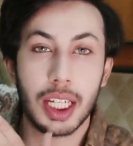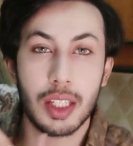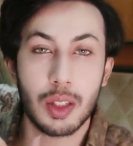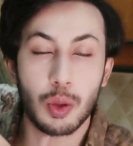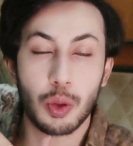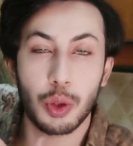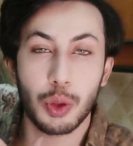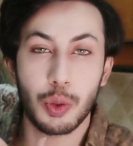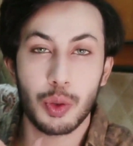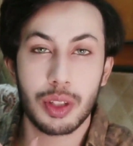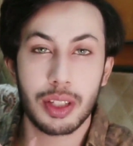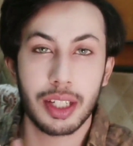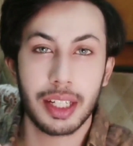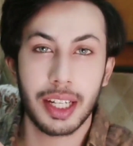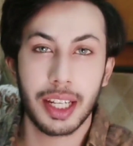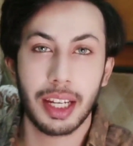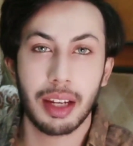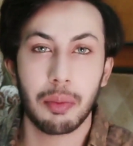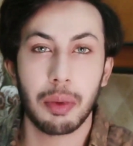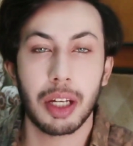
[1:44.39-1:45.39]
इसको यूज़
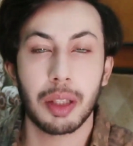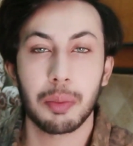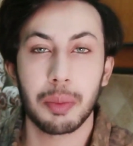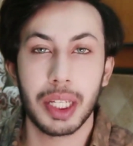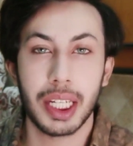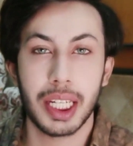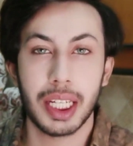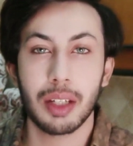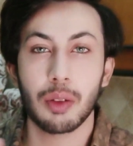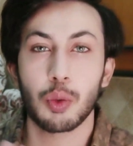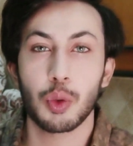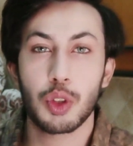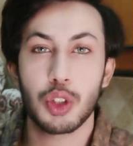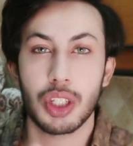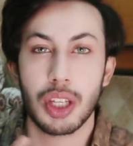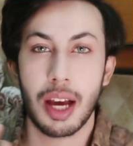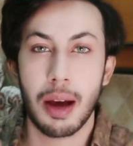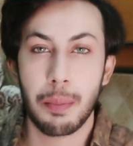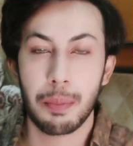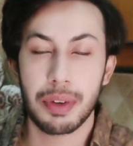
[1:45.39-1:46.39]
करने के बाद मैंने
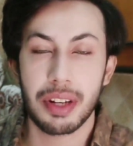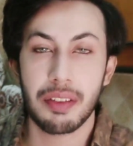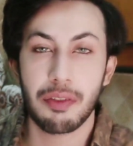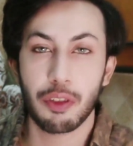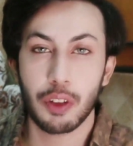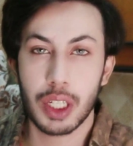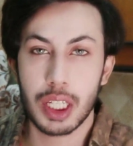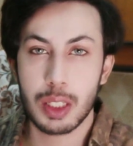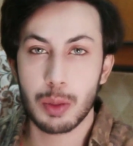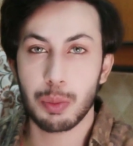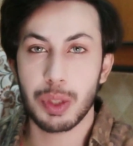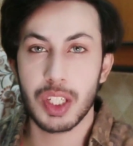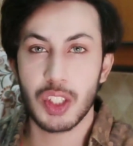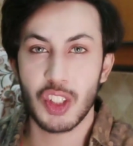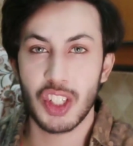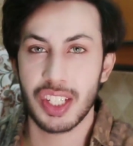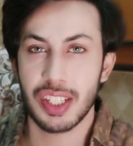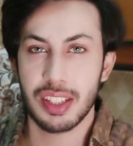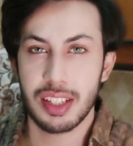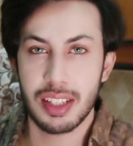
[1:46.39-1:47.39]
कुछ अपने फेस पे
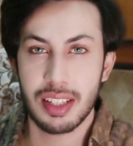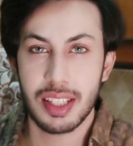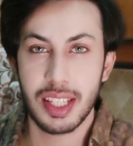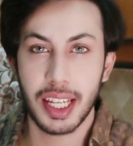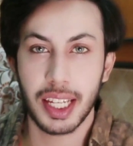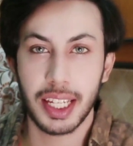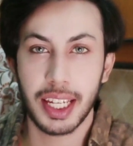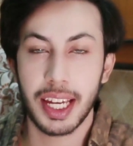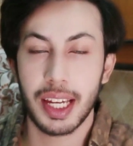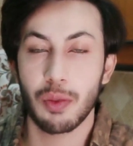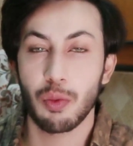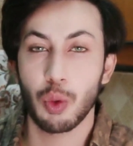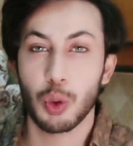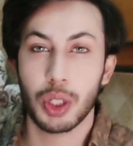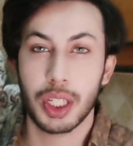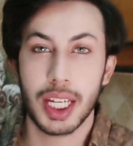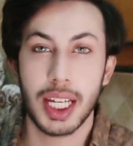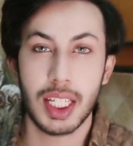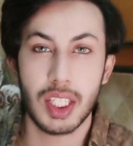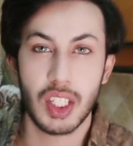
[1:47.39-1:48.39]
चेंजेस देखे हैं
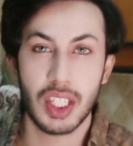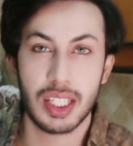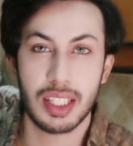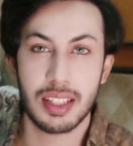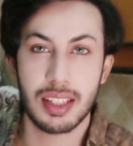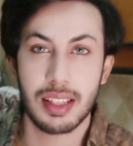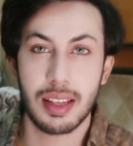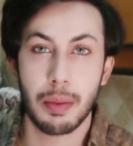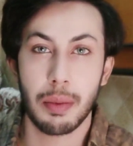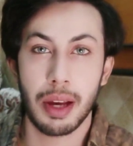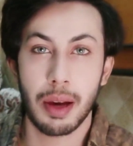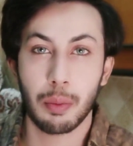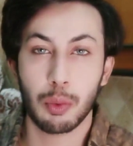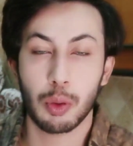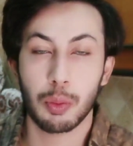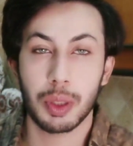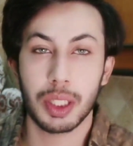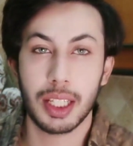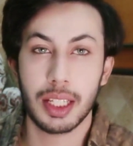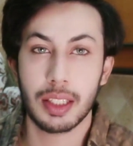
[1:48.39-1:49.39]
वो क्या चेंजेस है मैं
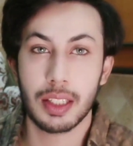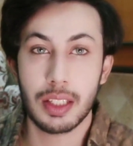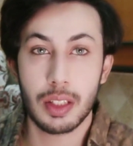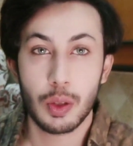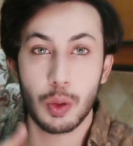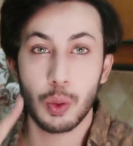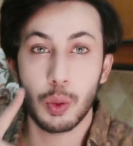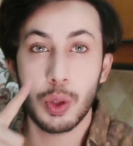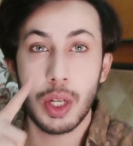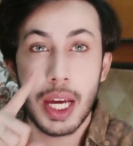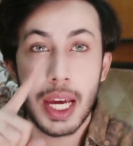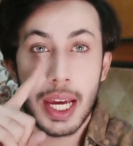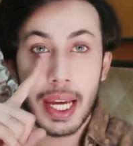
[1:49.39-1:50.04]
आपको बताता चलूँ